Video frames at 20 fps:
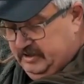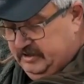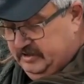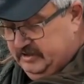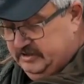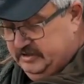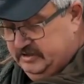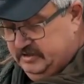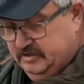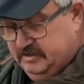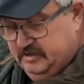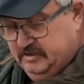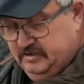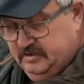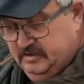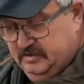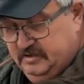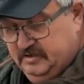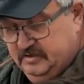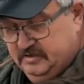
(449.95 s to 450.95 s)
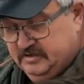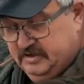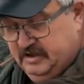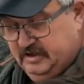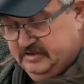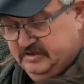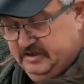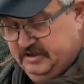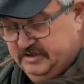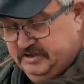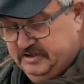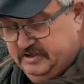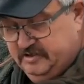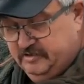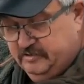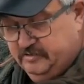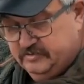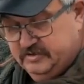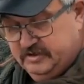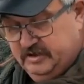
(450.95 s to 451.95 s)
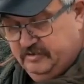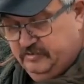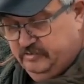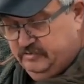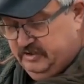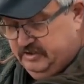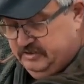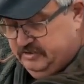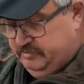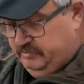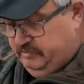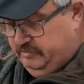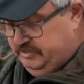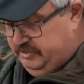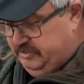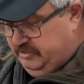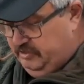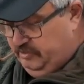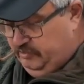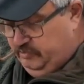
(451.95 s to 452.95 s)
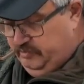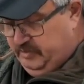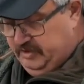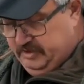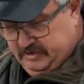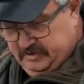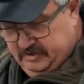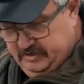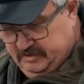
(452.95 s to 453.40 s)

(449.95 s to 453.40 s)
Значит, скользящие груза у нас очень любят